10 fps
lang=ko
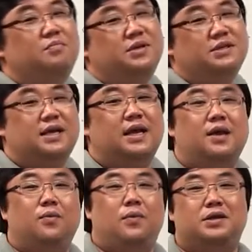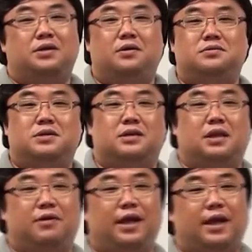빛의 회절 현상
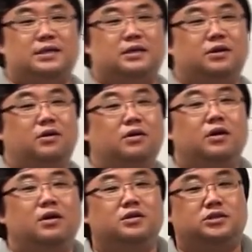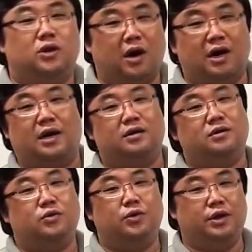때문에 해상력
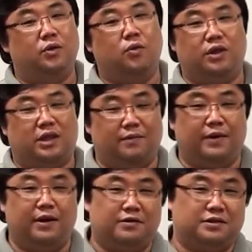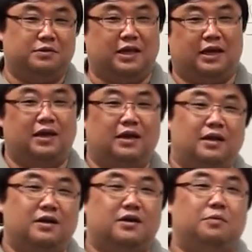저하라는 요인이 오기 때문에 그렇습니다.
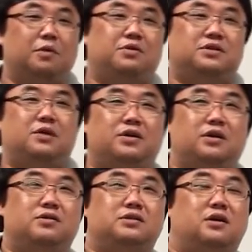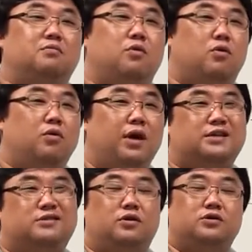그러면 빛의 회절 현상은 뭐고
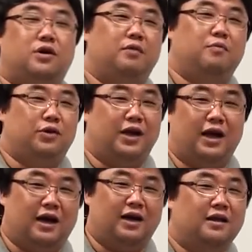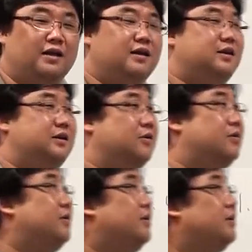해상력 저하는 뭐냐?
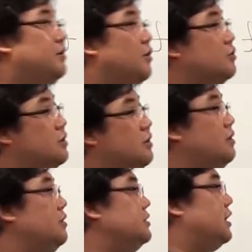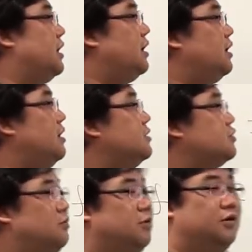이거를 여기서 제가
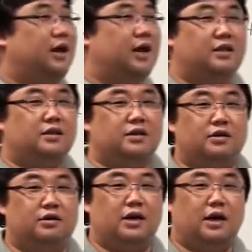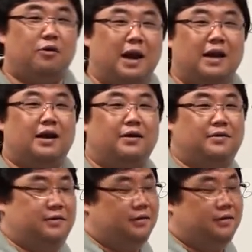설명을 해 드릴까요, 말까요?